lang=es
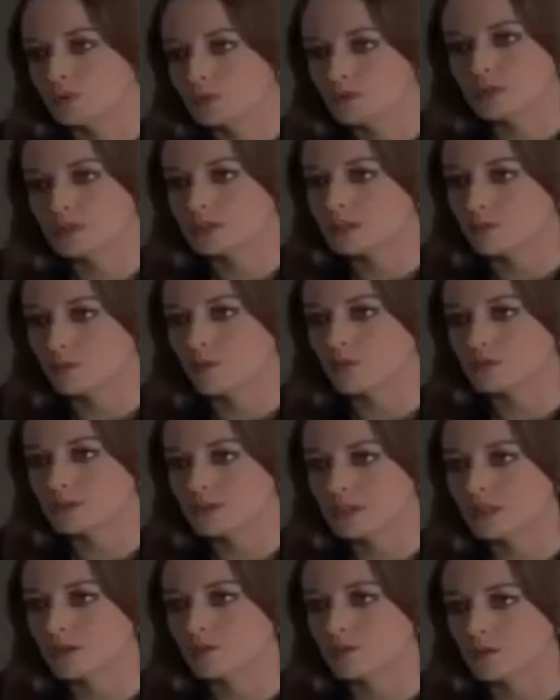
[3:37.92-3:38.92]
supuesto, que tampoco
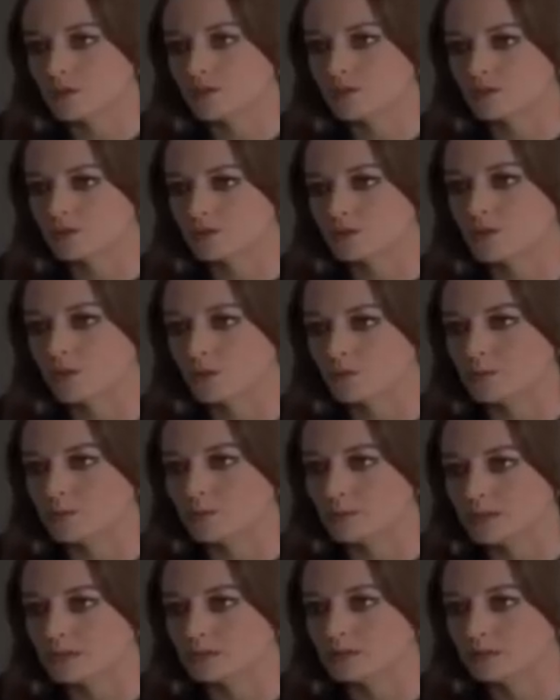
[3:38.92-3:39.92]
está de acuerdo con su
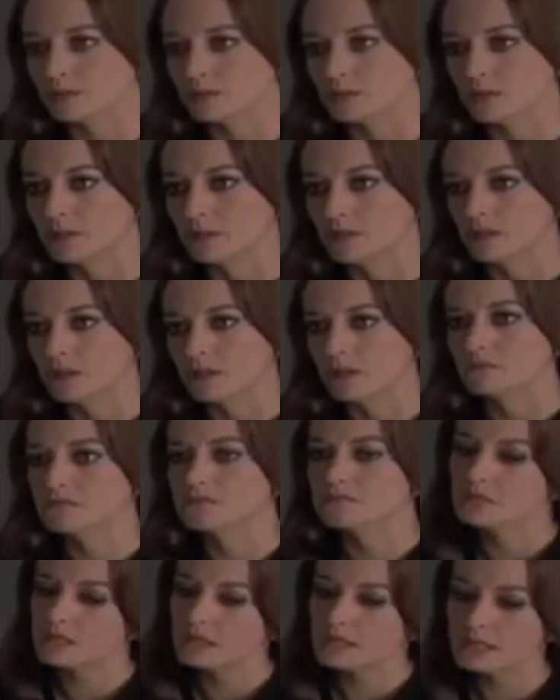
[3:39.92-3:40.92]
rompimiento.
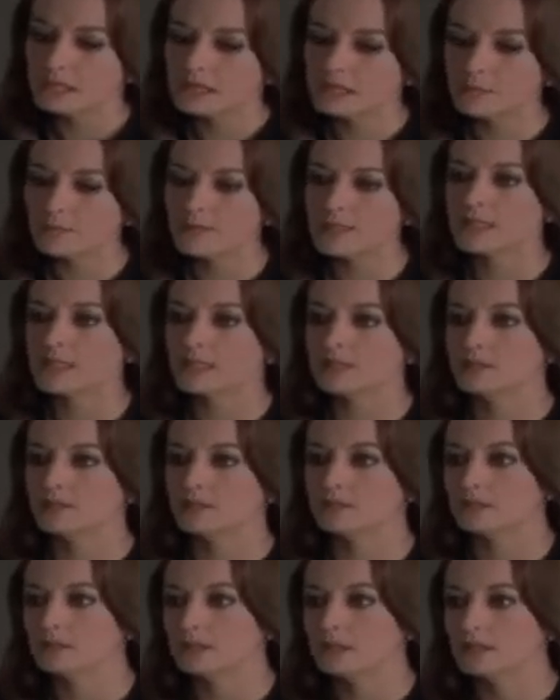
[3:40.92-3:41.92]
Mm. La dejé
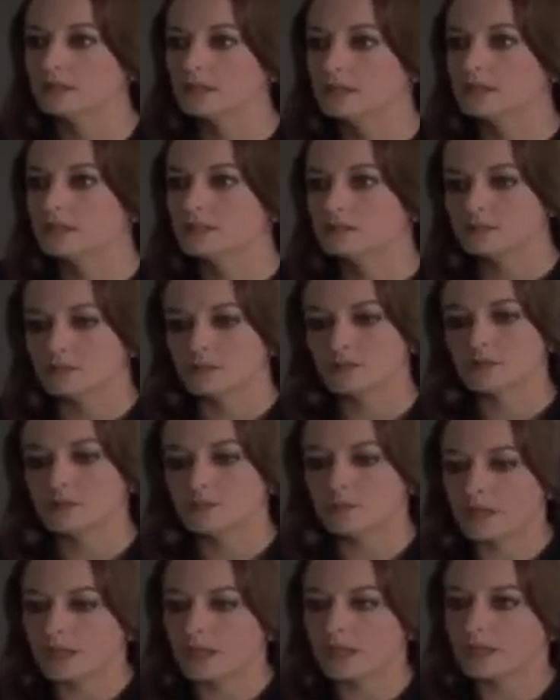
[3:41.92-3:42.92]
pensando. Vamos a
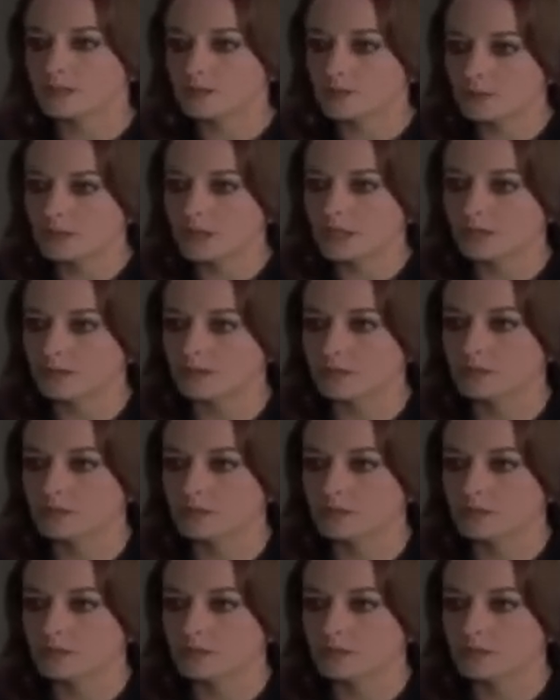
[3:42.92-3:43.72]
esperar el resultado.